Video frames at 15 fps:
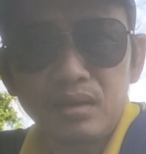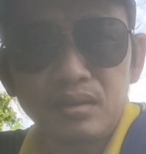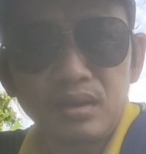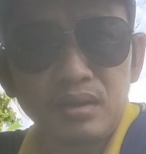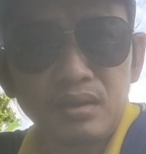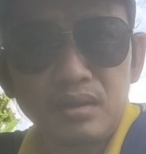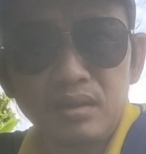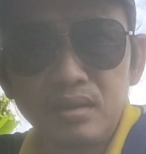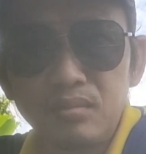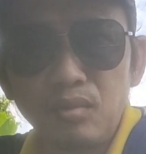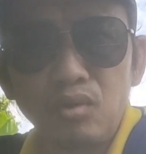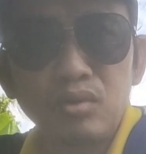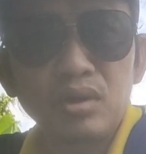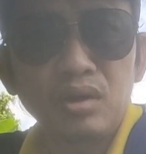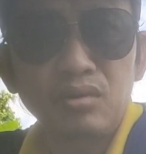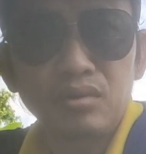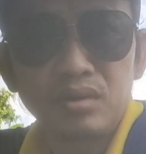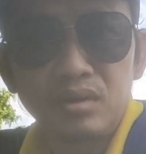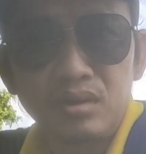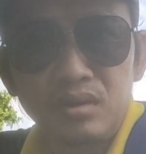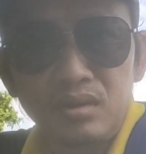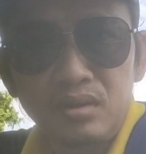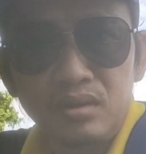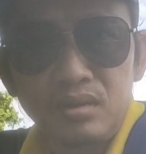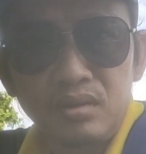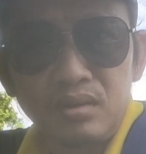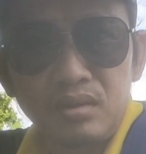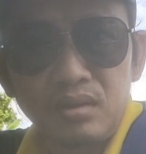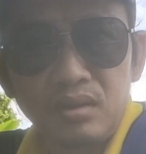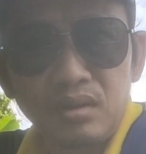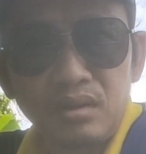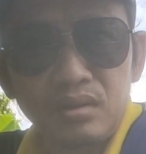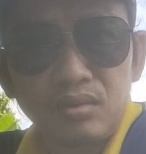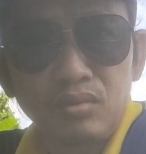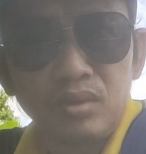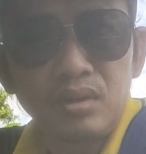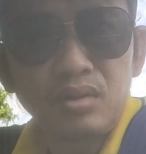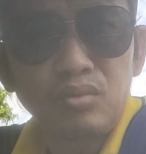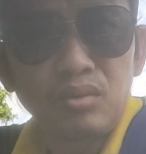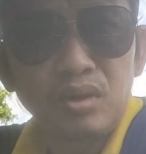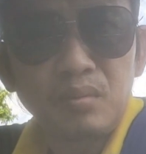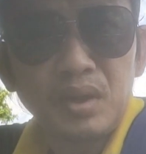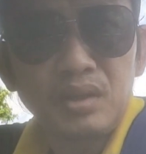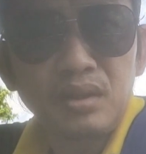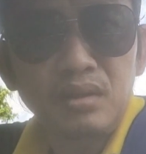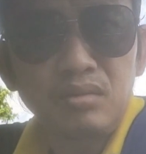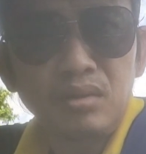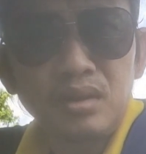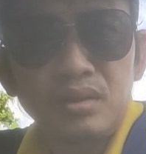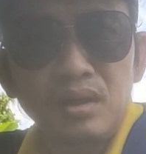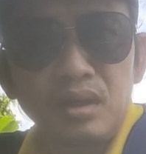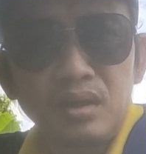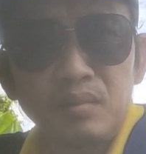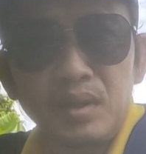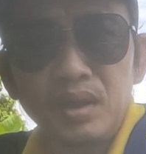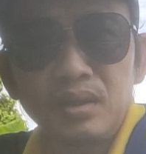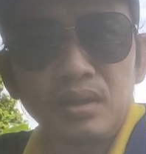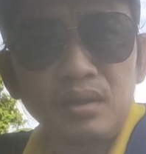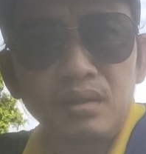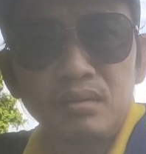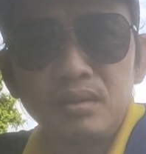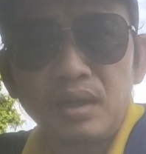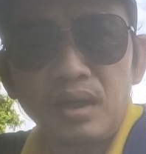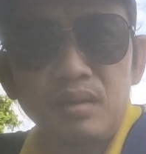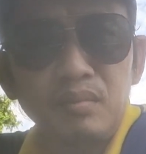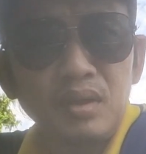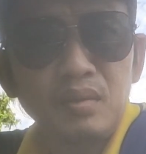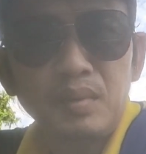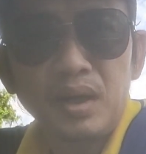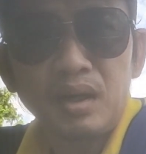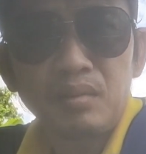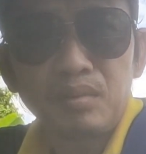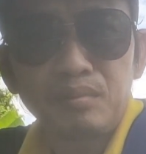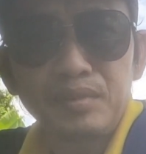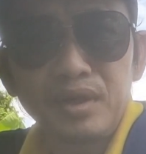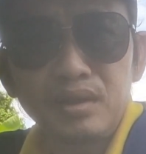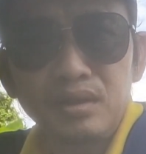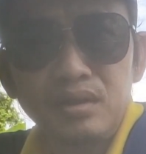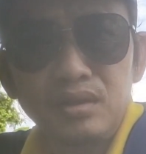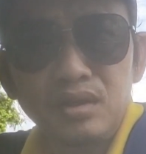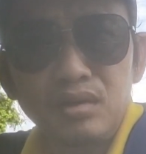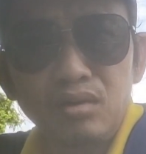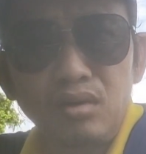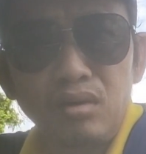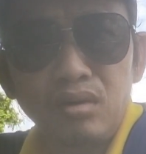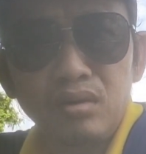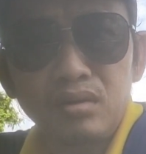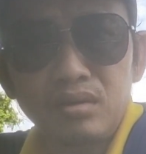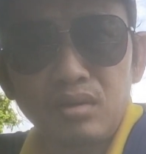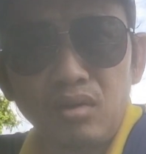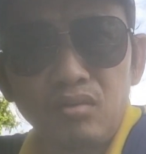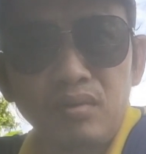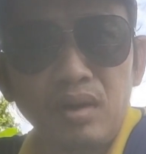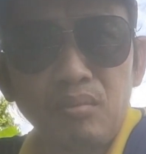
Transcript: ẩn gì thì muộn rồi à, tôi đã lưu về máy tính tôi hết trơn rồi mấy cái kênh đó tải mấy cái bài mà mê tính dị đoan thổi